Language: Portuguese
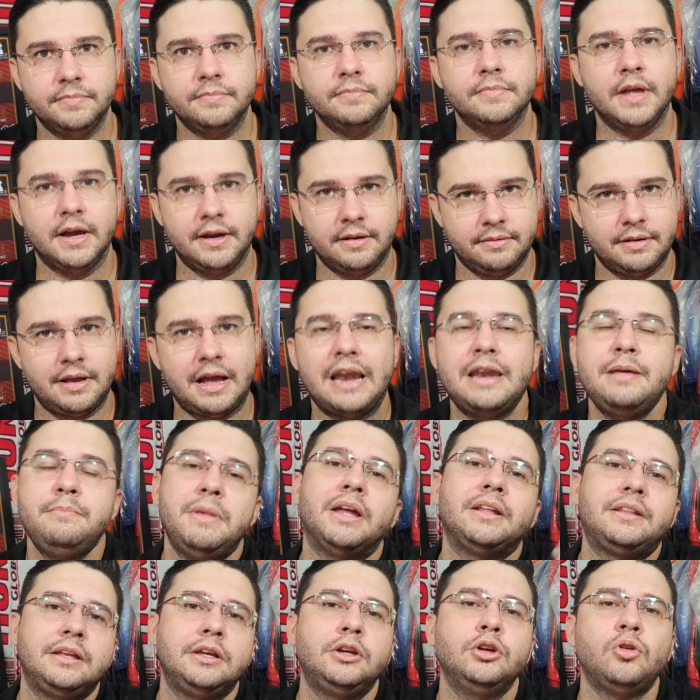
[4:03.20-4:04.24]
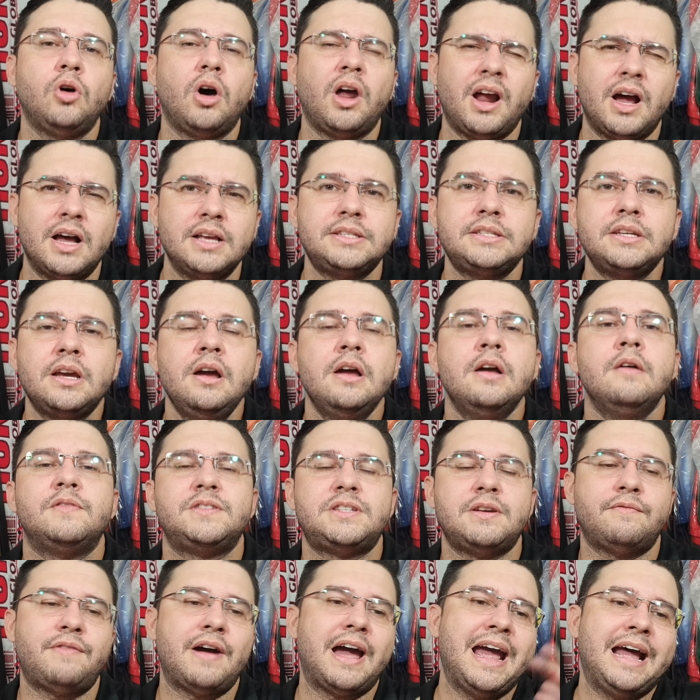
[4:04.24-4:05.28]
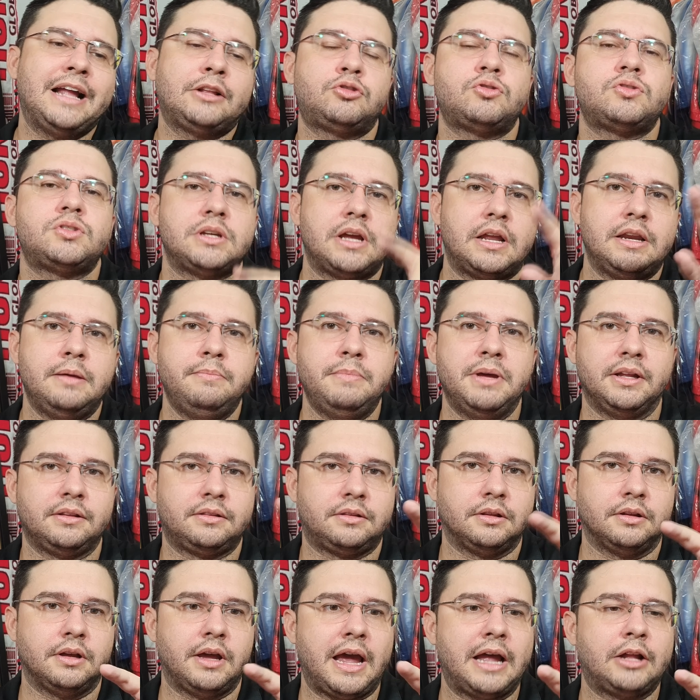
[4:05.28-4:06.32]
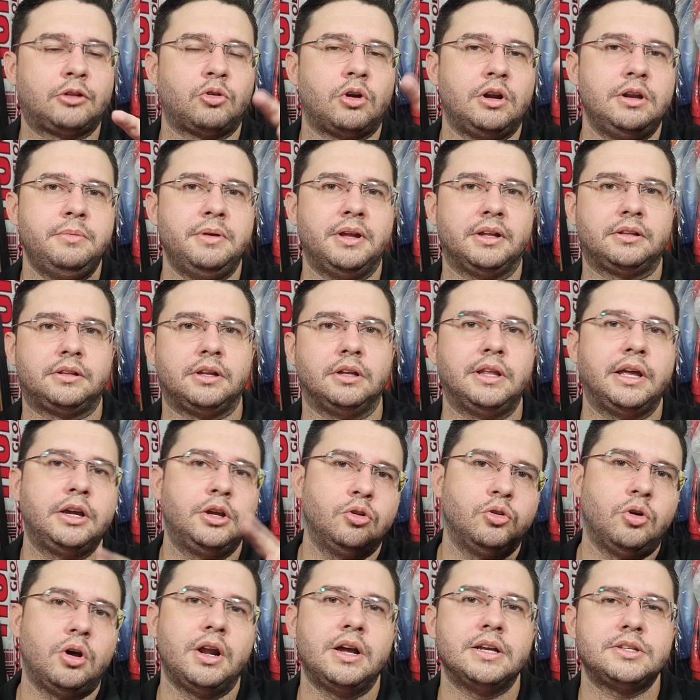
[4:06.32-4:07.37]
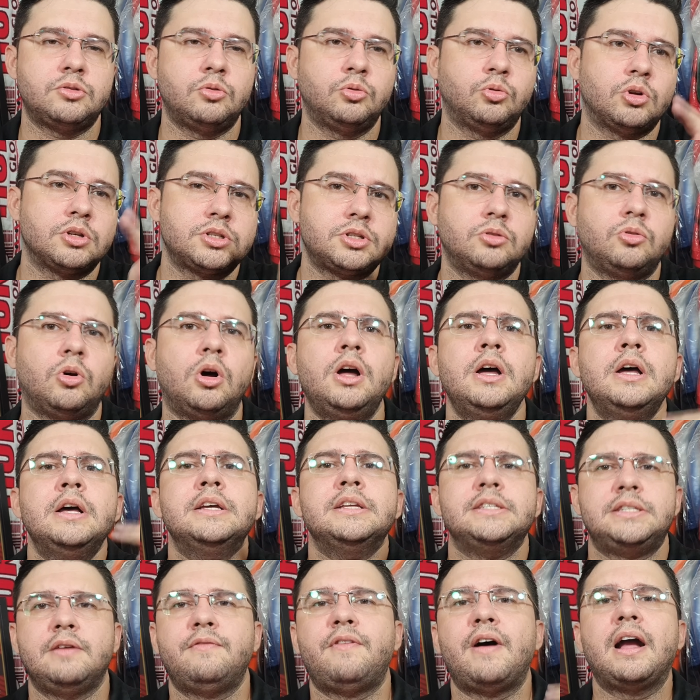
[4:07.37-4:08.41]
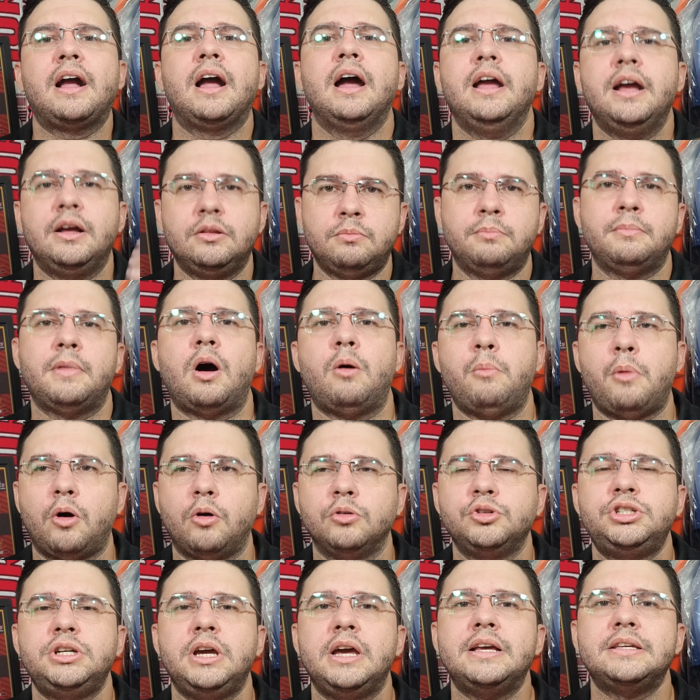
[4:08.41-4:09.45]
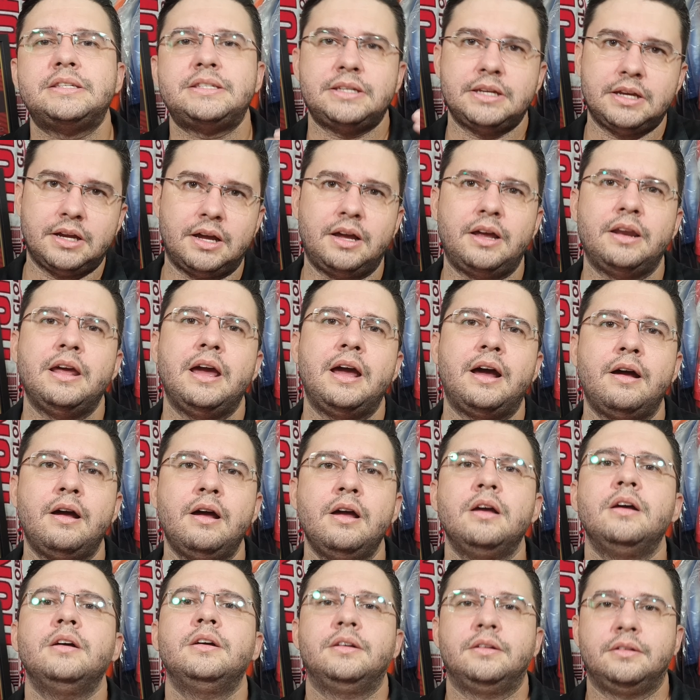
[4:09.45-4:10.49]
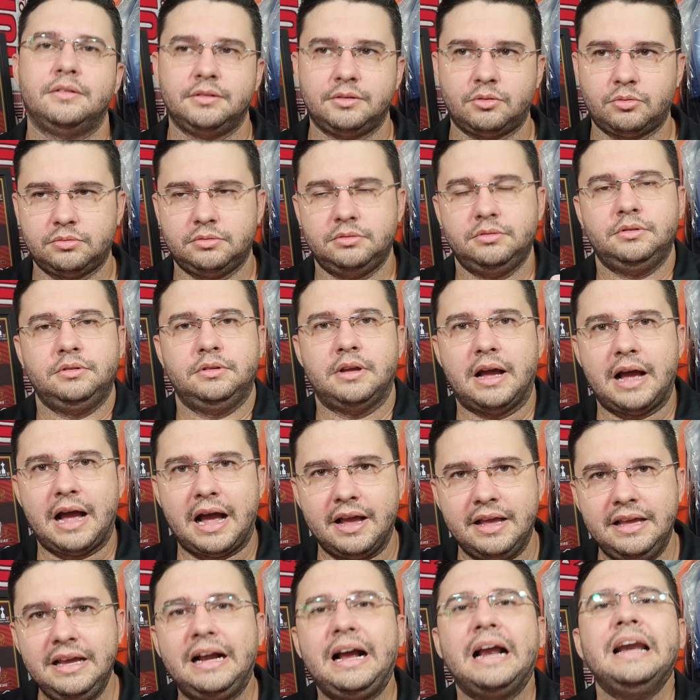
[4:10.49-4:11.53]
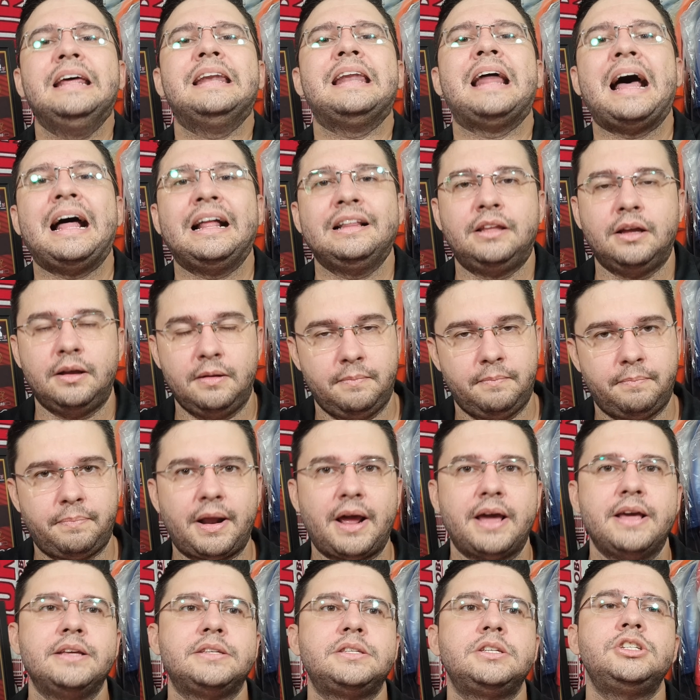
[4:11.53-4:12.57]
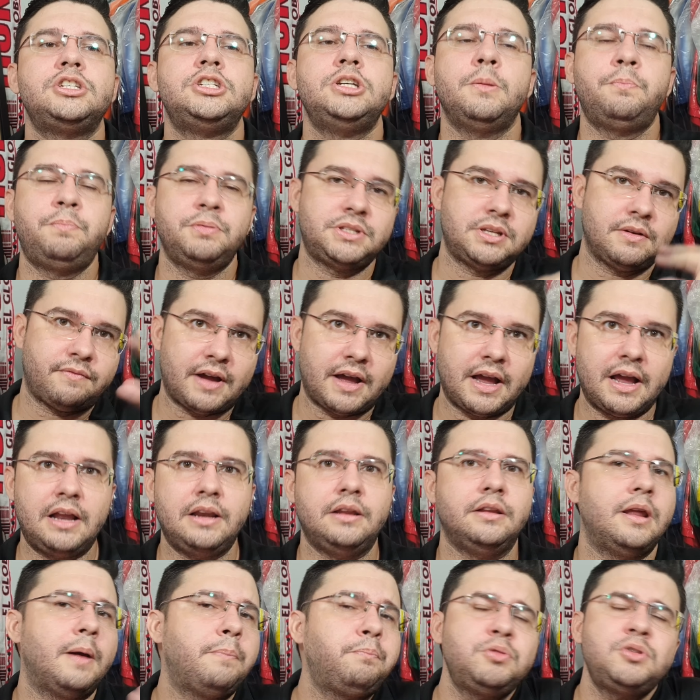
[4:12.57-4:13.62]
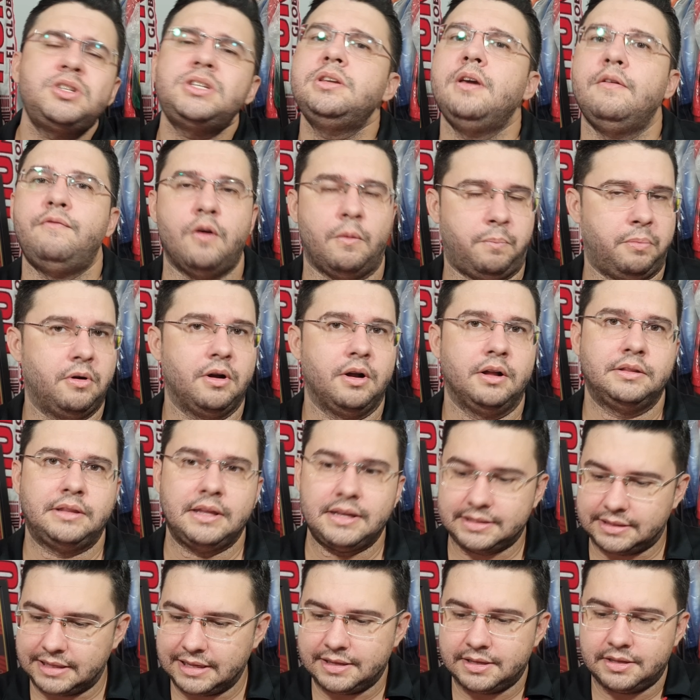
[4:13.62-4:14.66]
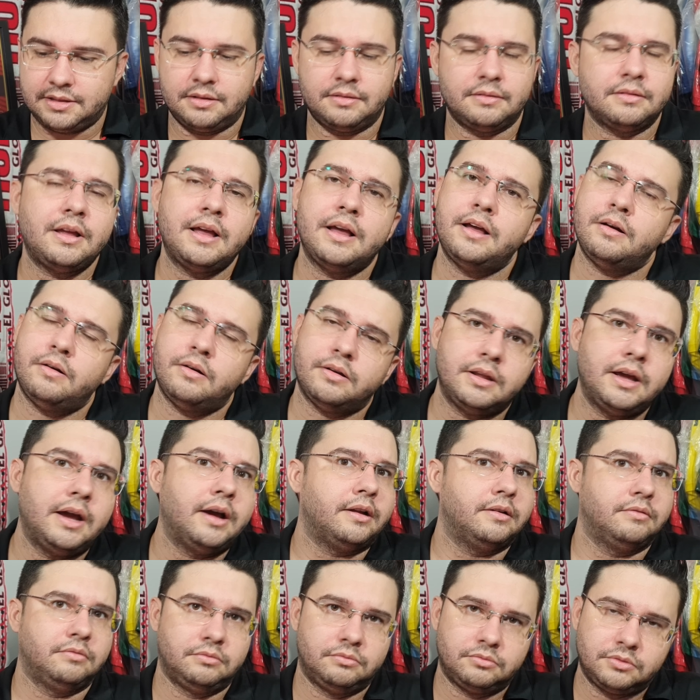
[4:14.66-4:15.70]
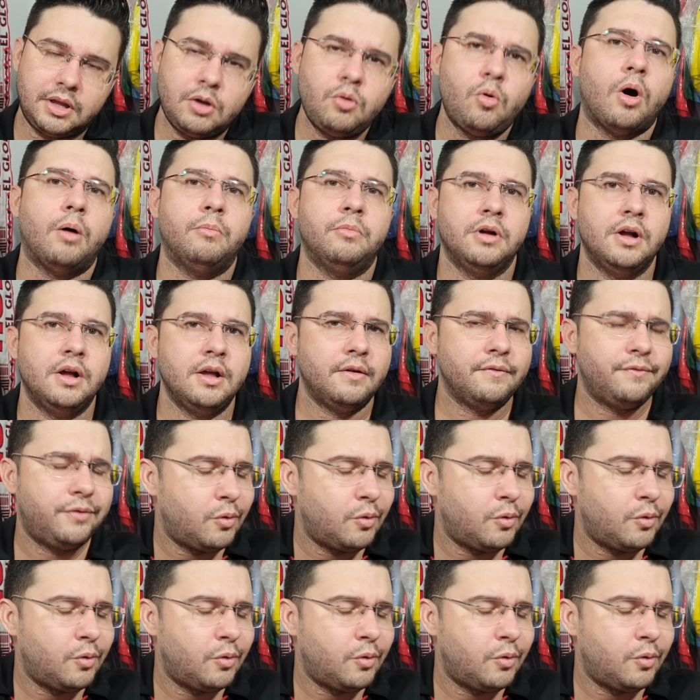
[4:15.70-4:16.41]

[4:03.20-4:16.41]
Né? Alimenta ignorância, você vai retro retroalimentando a ignorância do torcedor, você vai ganhando uma audiência, né? Inclinada para esse tipo e você vai ali. Não é possível, porra. Tem que ter. É, né? Não tem como.